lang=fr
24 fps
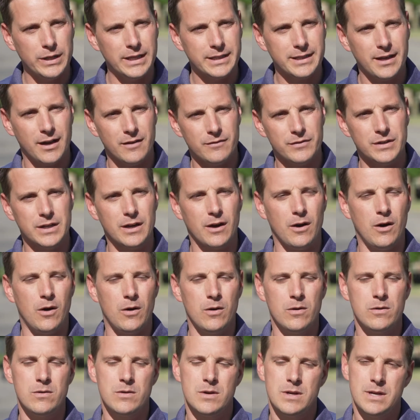est
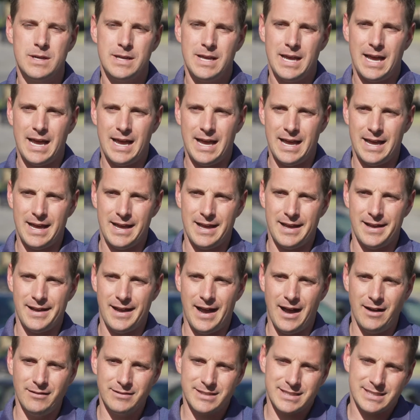environ à
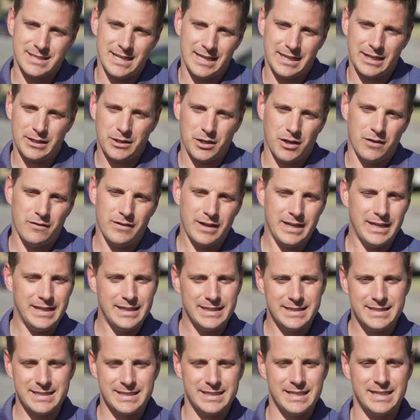entre
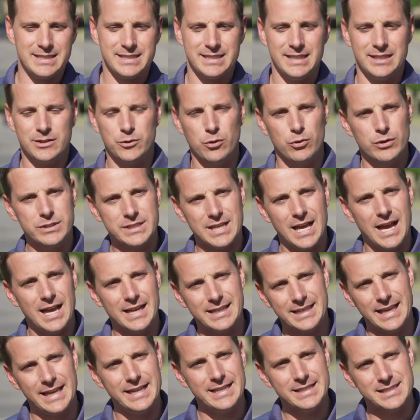190 et
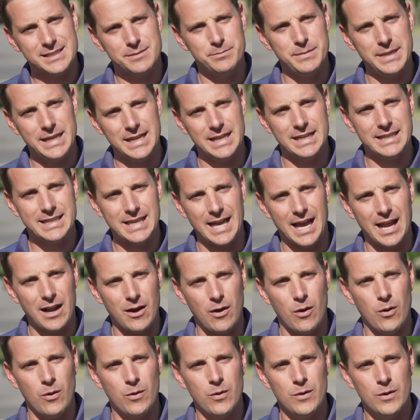215 000
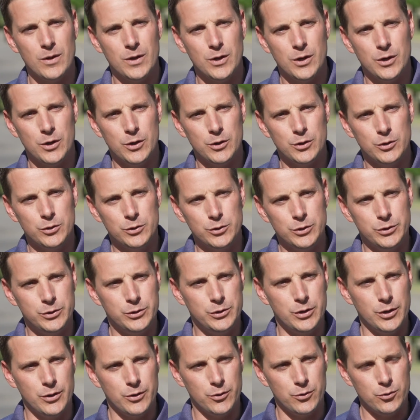gallons
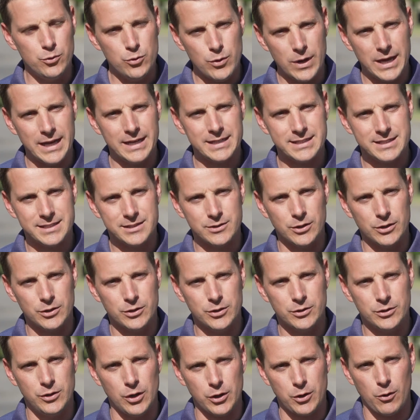de US de,
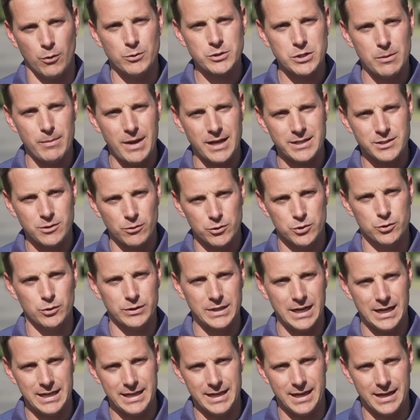consommation
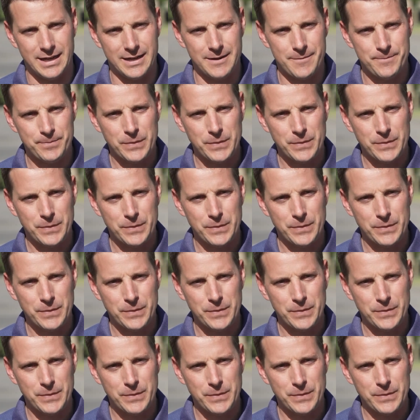journalière.